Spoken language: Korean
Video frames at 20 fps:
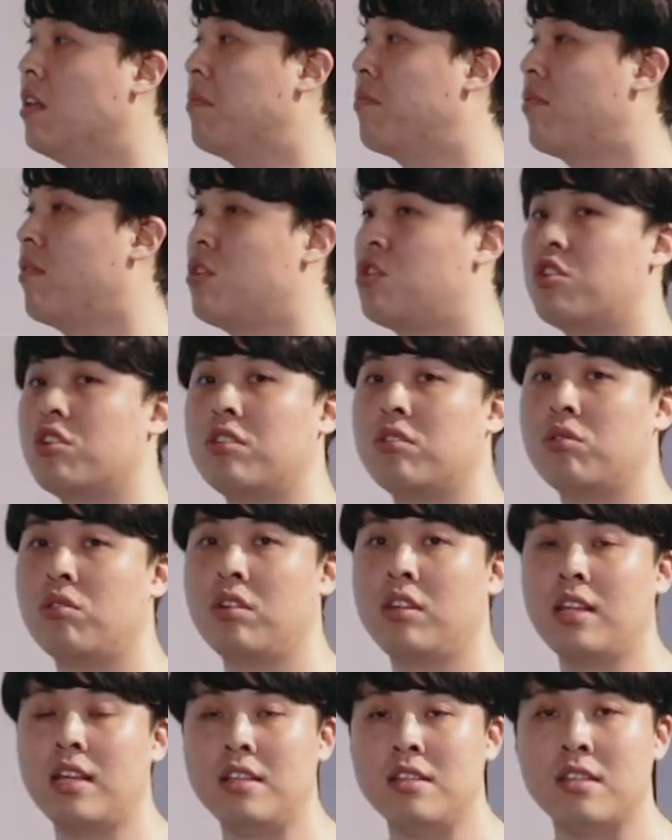depression
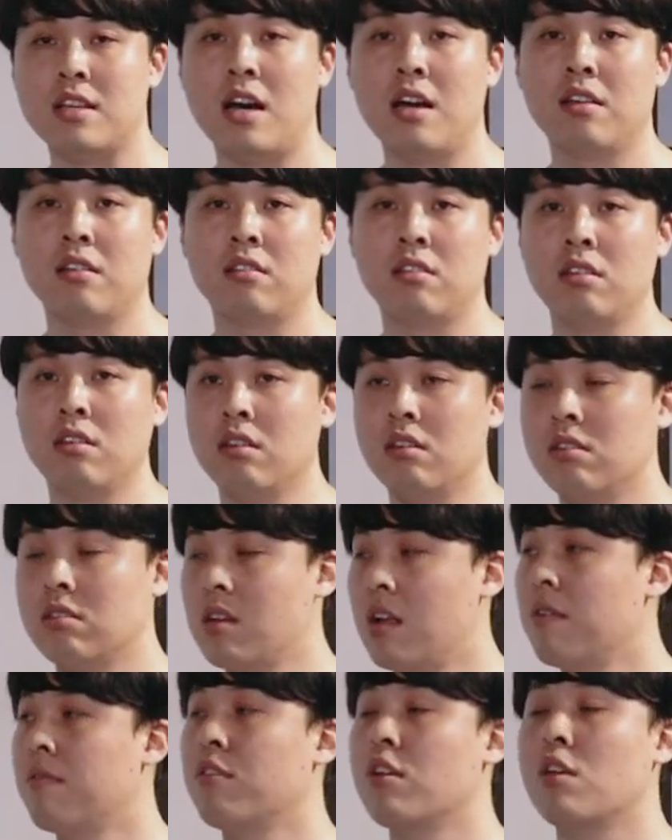또는 anxiety,
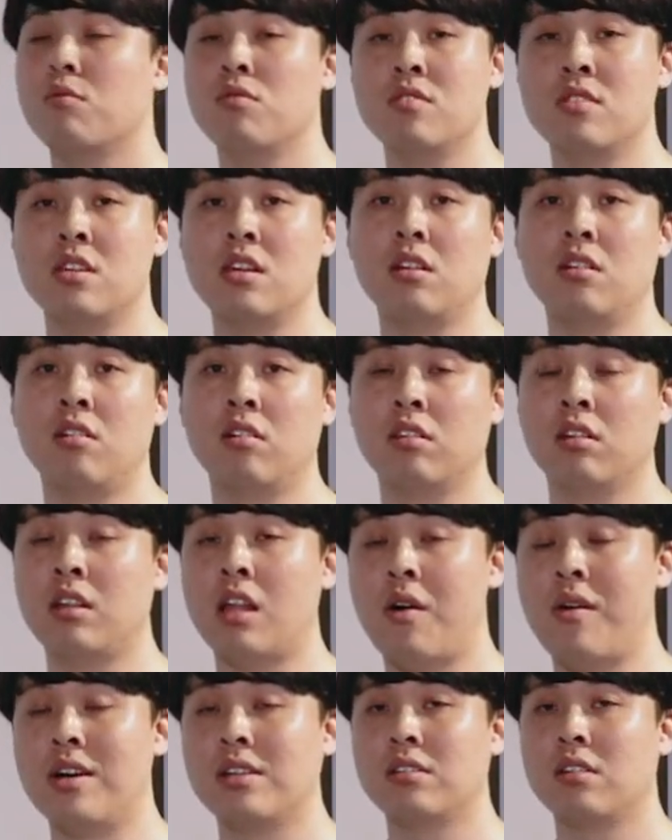self image 이런 것도
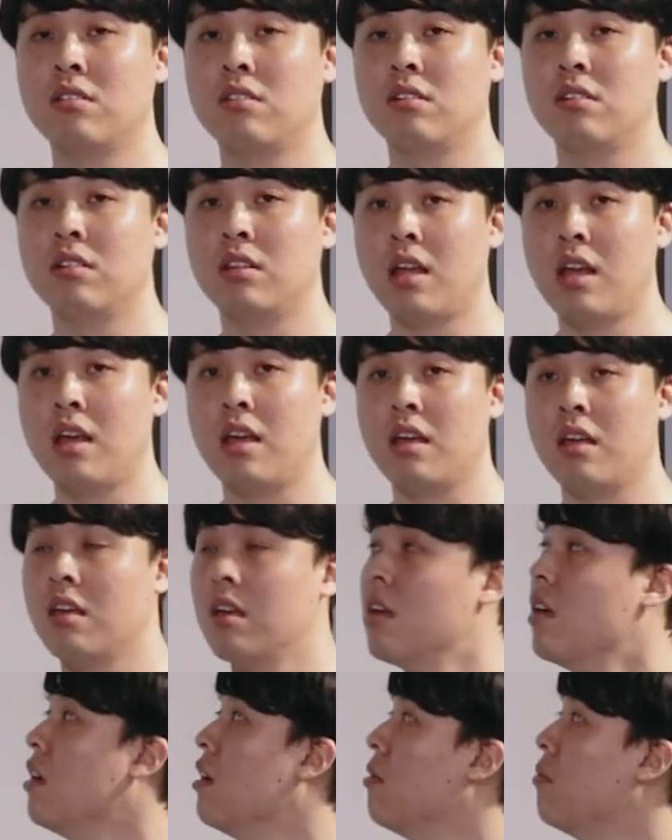나왔었는데
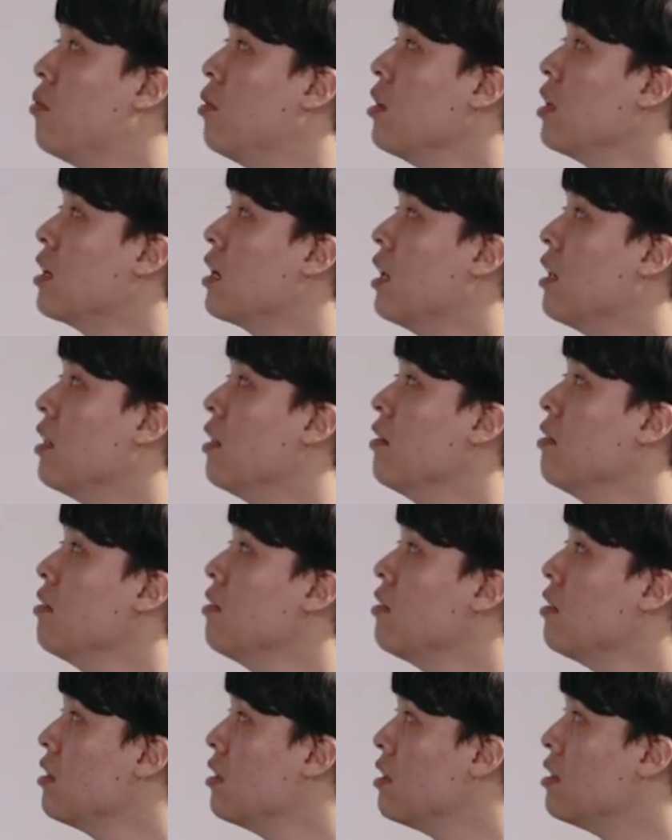
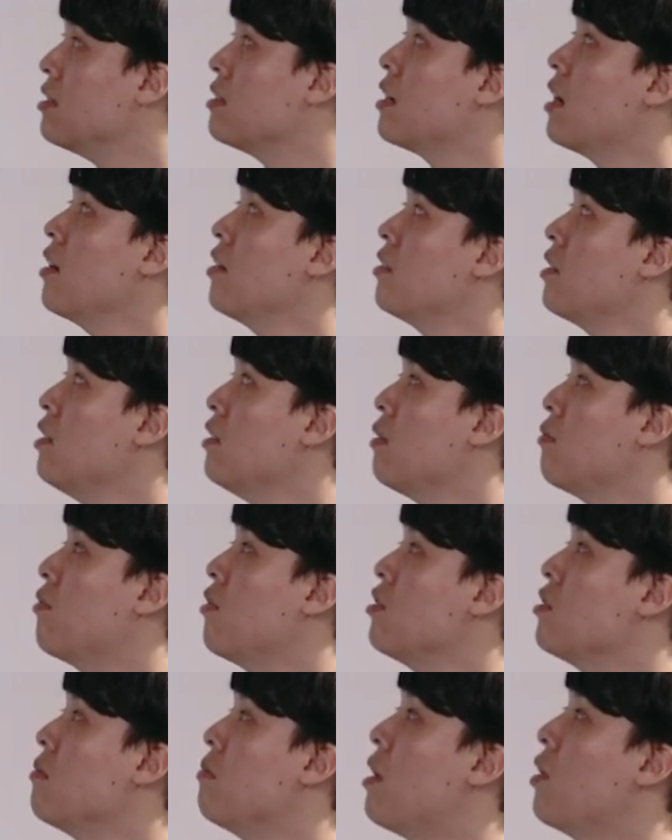보니까는 anxiety and
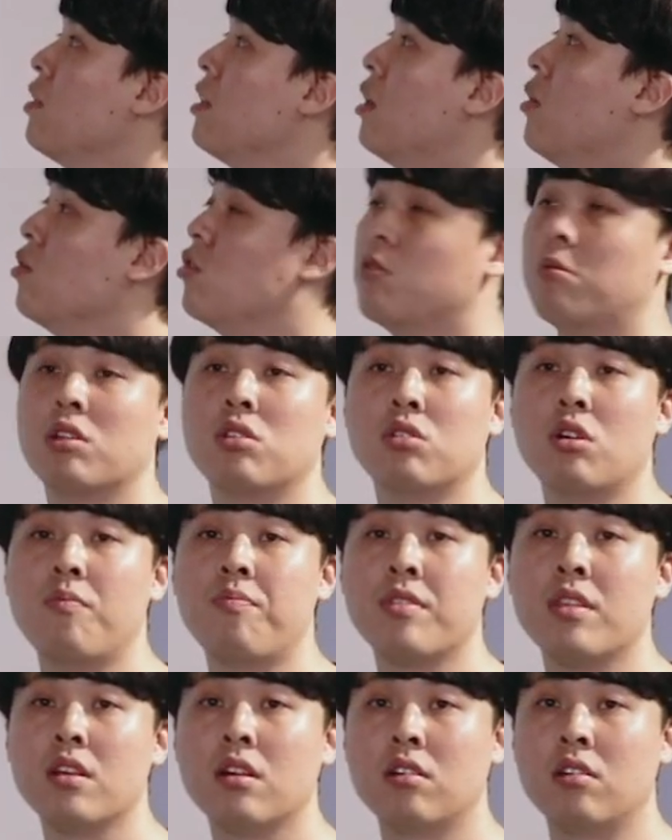depression 바로 나오죠,
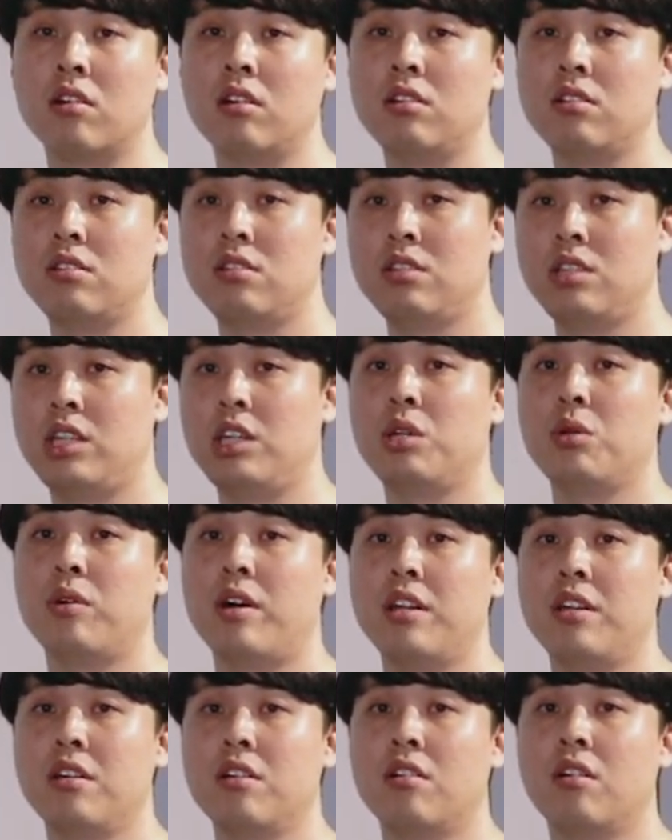맞죠? 그걸
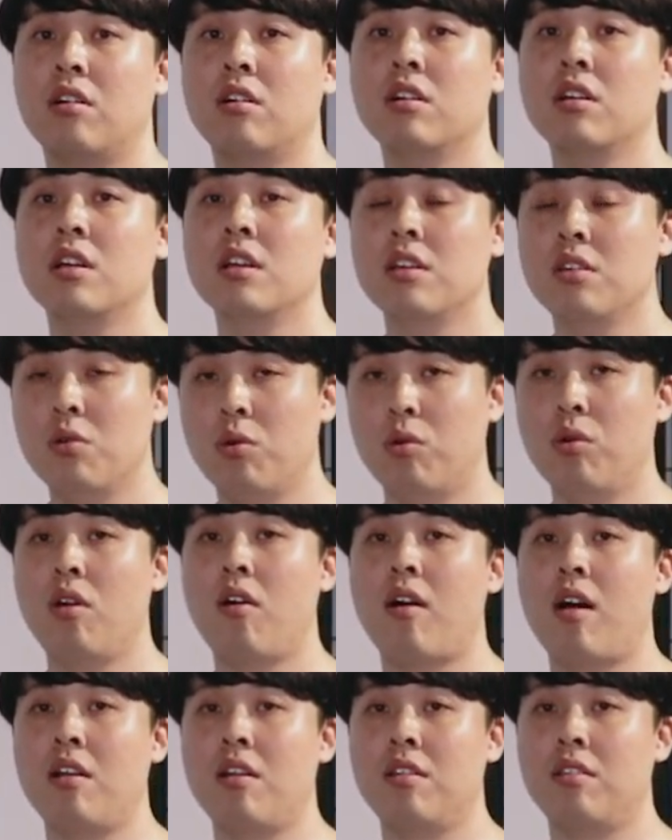치료하는 거,
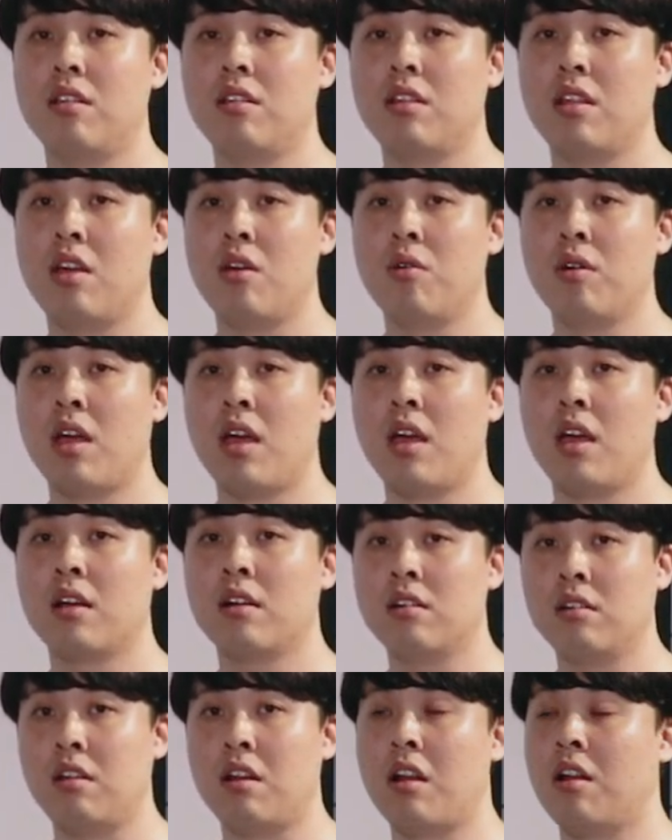요거에 관련된 내용의
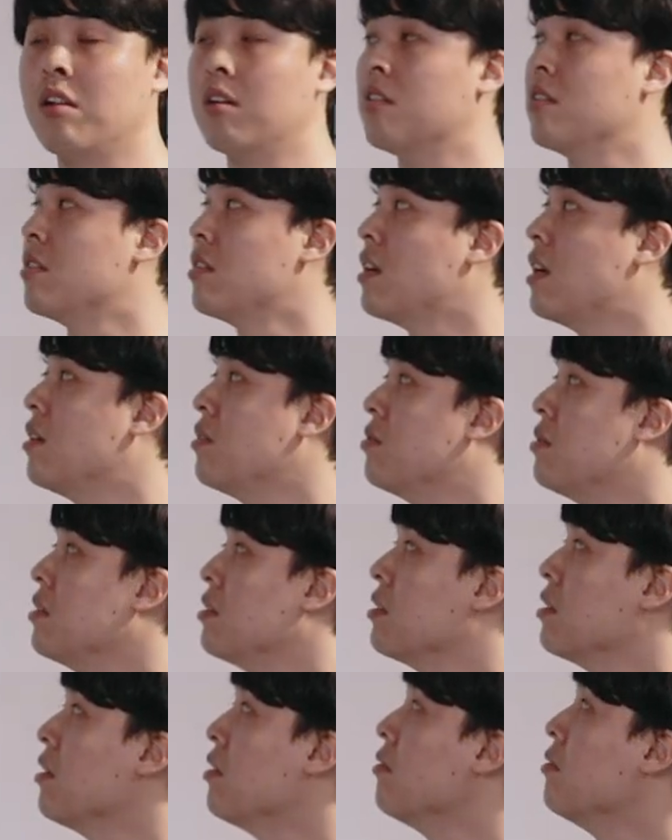글이라는 것을 알 수
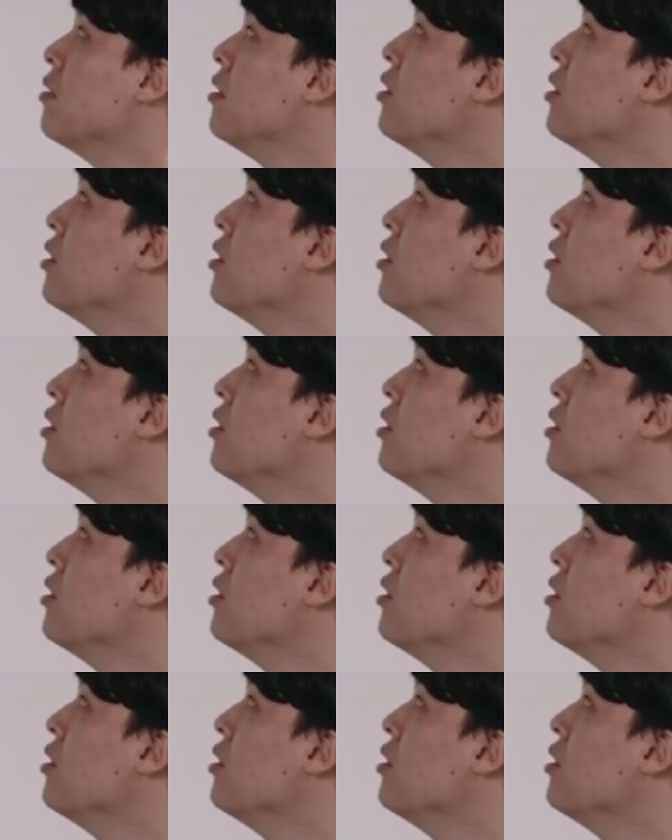있어요.